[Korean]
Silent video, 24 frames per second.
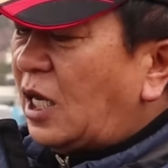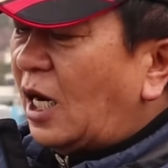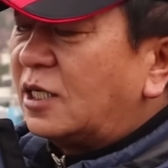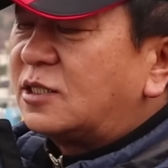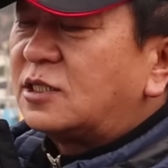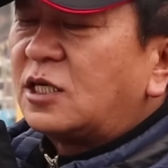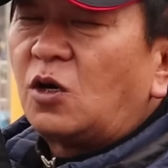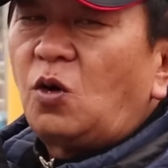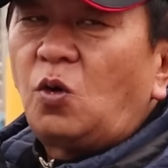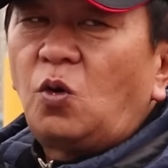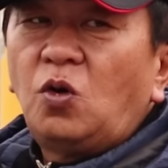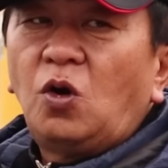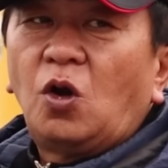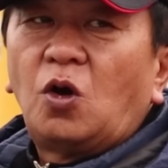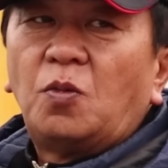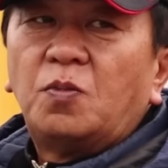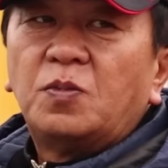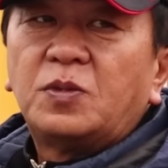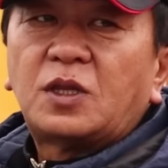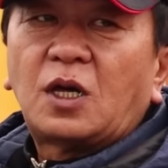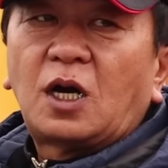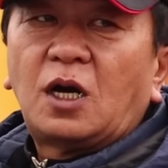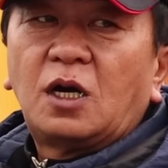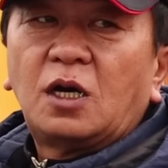살짝
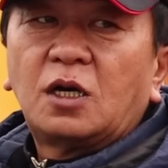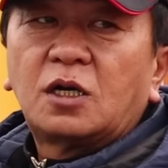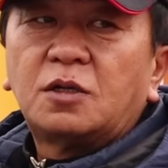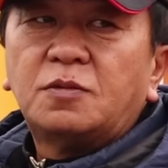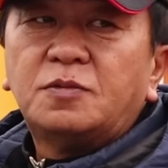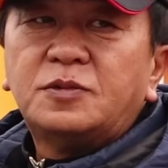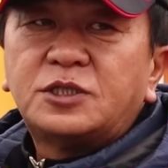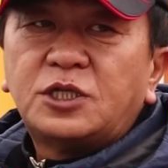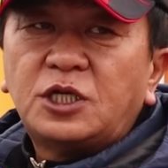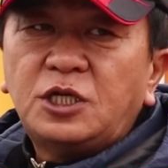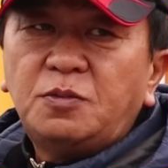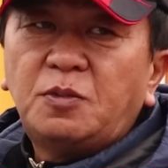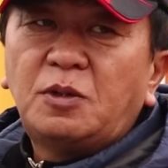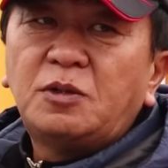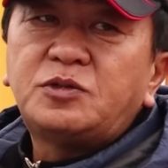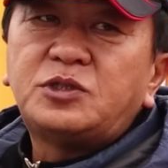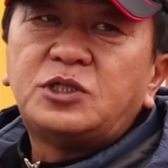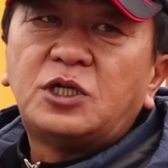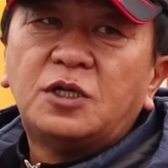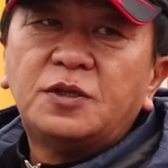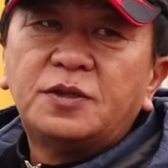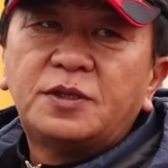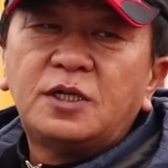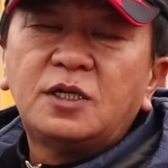올라옵니다. 그러면서
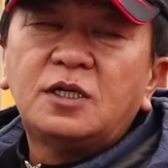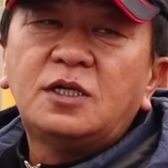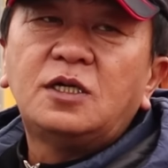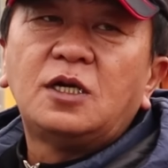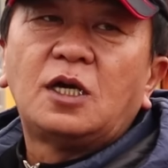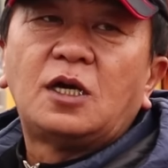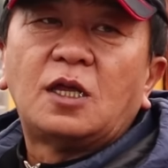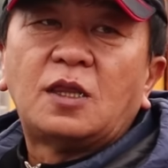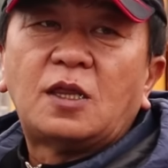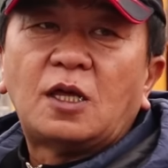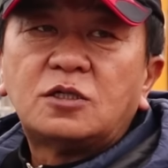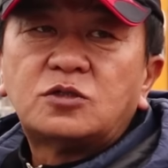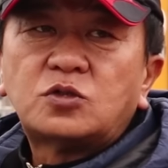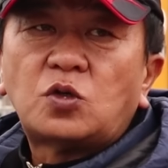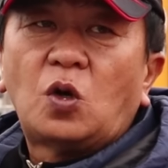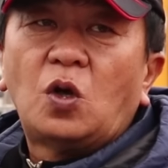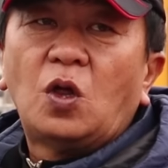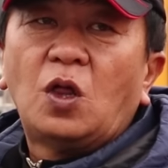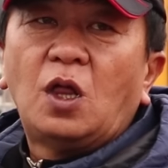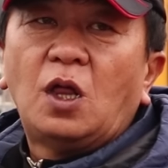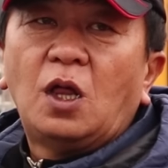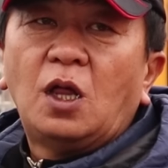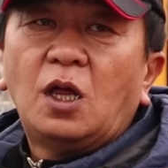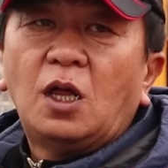힘없이 흔들거리게 되죠.
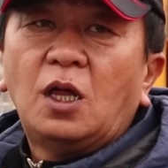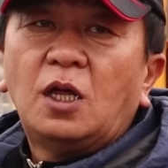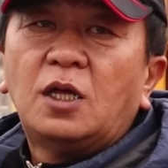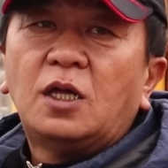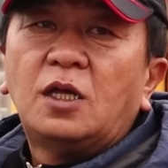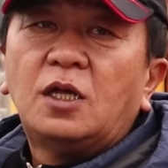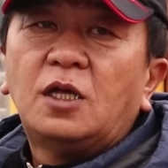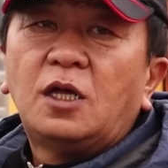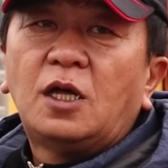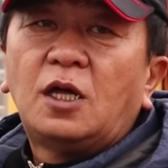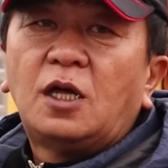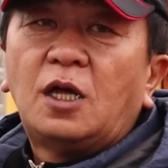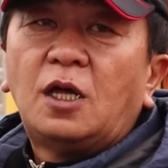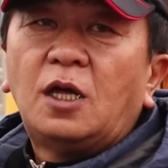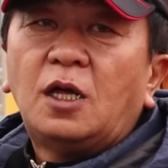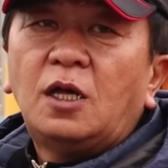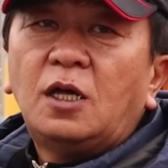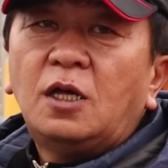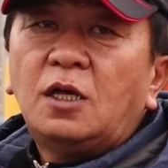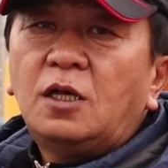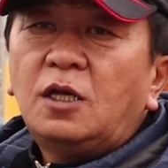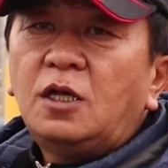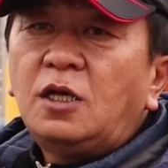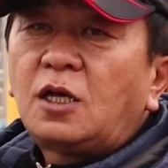예.
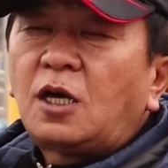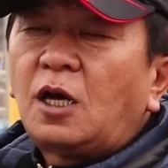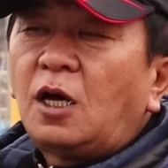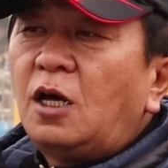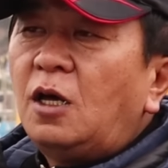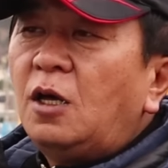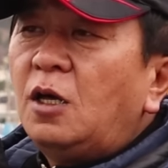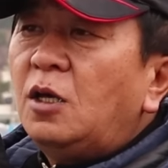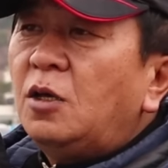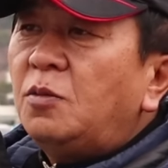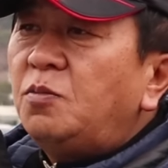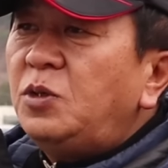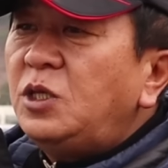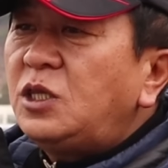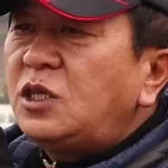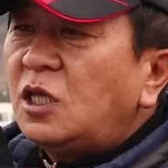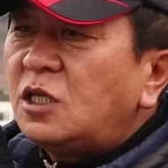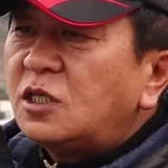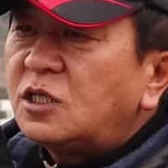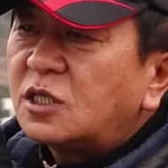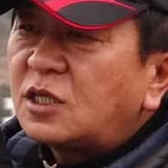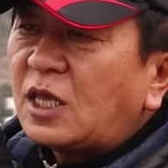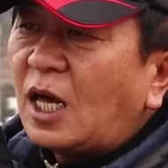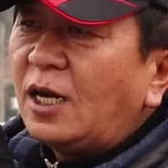그러니까
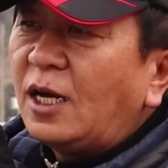밑에서